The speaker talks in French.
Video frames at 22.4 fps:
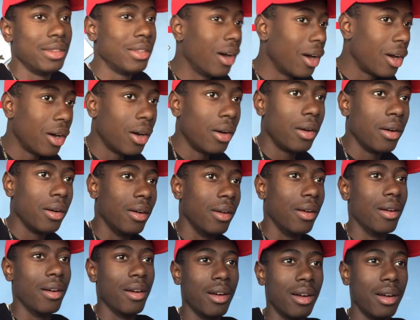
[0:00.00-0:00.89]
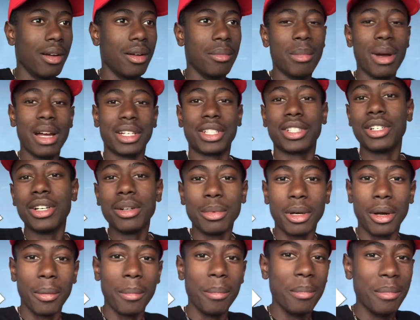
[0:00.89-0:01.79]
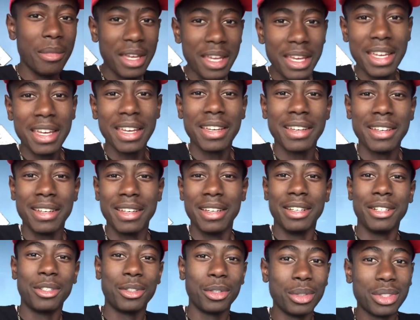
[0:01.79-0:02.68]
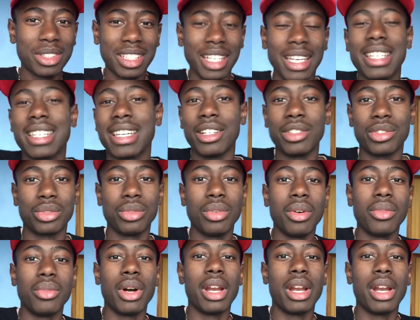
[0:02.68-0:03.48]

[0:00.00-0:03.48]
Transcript: dans euh, ma chambre. Mais je sais qu'un jour,